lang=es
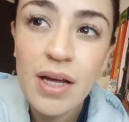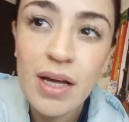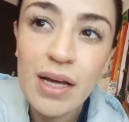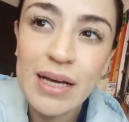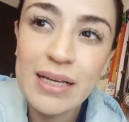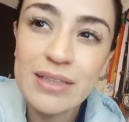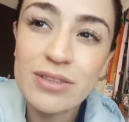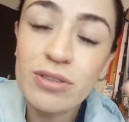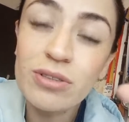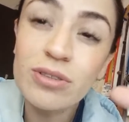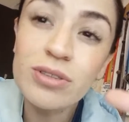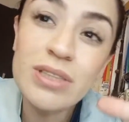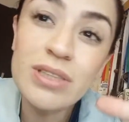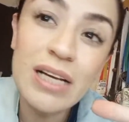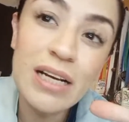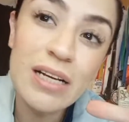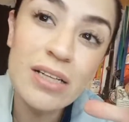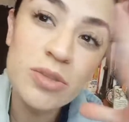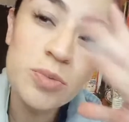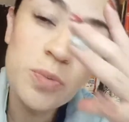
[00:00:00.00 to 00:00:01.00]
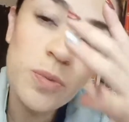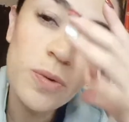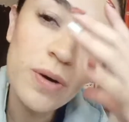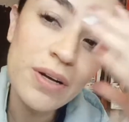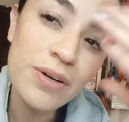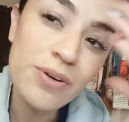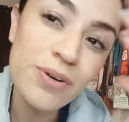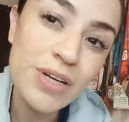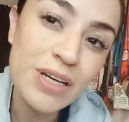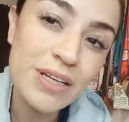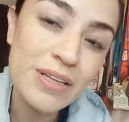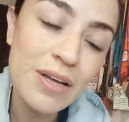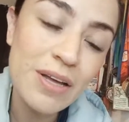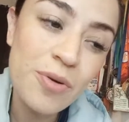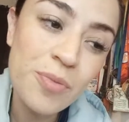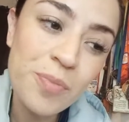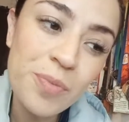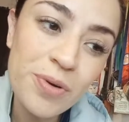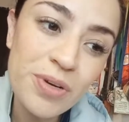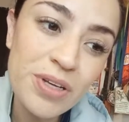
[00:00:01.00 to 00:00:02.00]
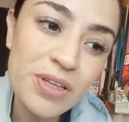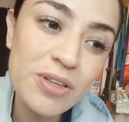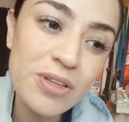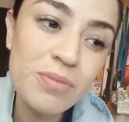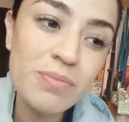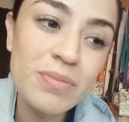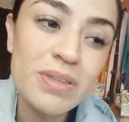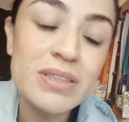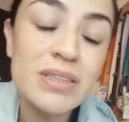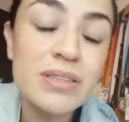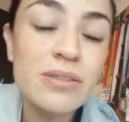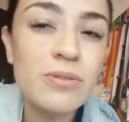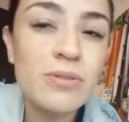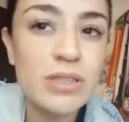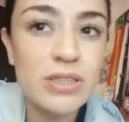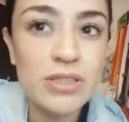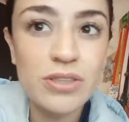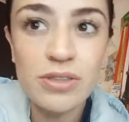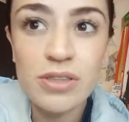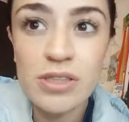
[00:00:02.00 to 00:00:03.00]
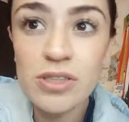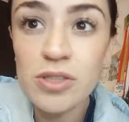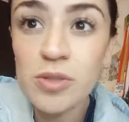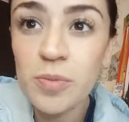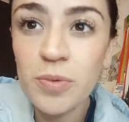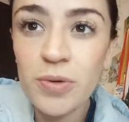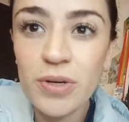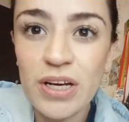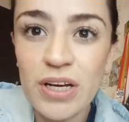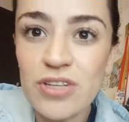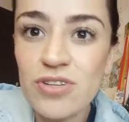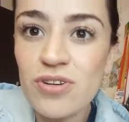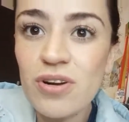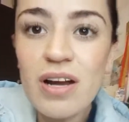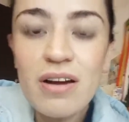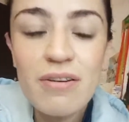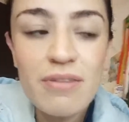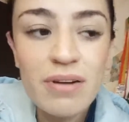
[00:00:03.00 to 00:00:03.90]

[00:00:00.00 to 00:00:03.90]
Que son los que las pueden orientar un poquito más en cuestión de eso, porque yo la